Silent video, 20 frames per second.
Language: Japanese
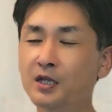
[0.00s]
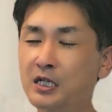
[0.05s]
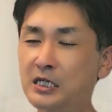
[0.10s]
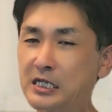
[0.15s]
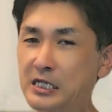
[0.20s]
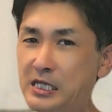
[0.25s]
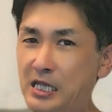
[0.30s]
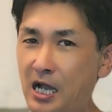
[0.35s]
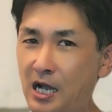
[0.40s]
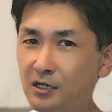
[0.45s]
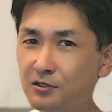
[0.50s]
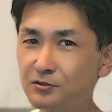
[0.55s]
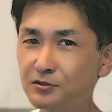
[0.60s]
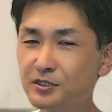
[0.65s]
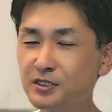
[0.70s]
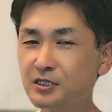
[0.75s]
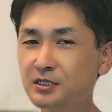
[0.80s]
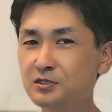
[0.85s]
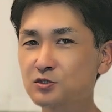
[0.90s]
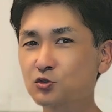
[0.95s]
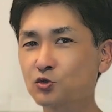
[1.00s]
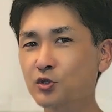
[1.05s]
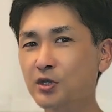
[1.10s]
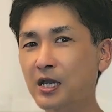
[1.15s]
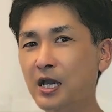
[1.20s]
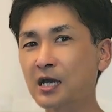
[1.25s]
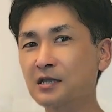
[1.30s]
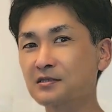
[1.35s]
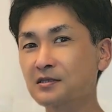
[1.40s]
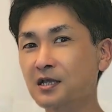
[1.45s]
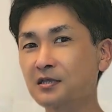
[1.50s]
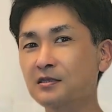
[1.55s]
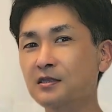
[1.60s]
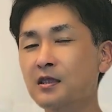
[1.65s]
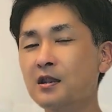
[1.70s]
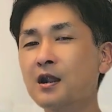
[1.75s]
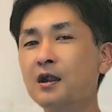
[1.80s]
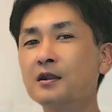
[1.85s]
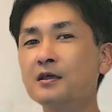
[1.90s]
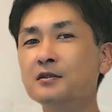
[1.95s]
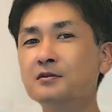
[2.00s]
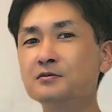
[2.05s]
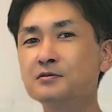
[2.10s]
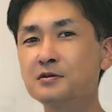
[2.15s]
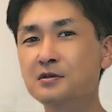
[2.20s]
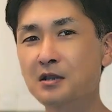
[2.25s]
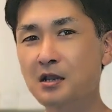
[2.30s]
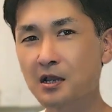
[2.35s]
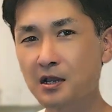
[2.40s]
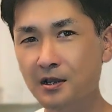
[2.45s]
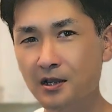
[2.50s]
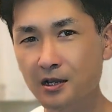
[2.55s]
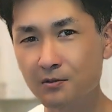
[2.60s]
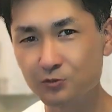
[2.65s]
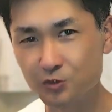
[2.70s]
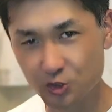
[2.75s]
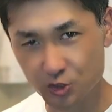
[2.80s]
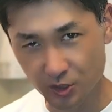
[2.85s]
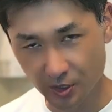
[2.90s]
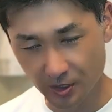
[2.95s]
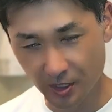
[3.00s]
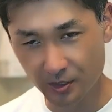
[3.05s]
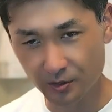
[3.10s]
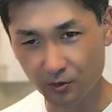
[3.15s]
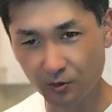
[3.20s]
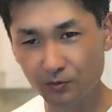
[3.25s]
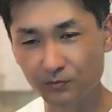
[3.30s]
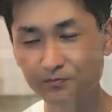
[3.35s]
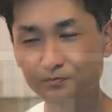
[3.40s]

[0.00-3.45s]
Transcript: リアルにそれが立てられるかもしれないと